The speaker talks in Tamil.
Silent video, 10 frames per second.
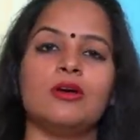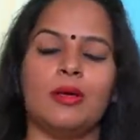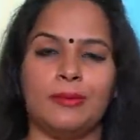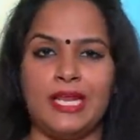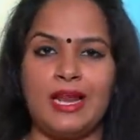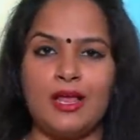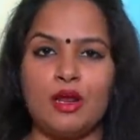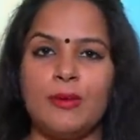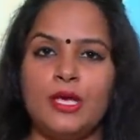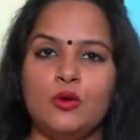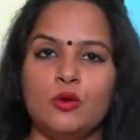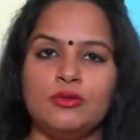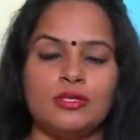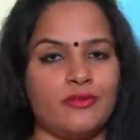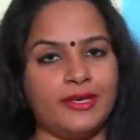நம்ம எல்லாருக்குமே
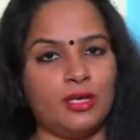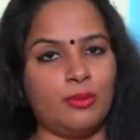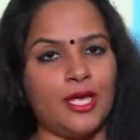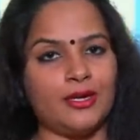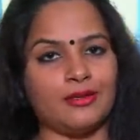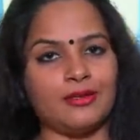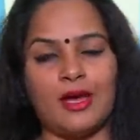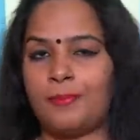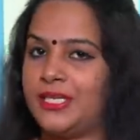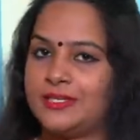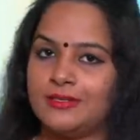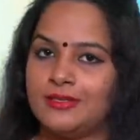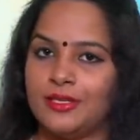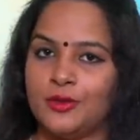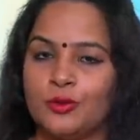லோன்ஸ் அவைலபிளாக இருக்குது அப்படின்றது
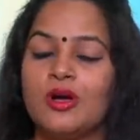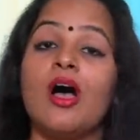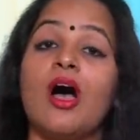தெரியும்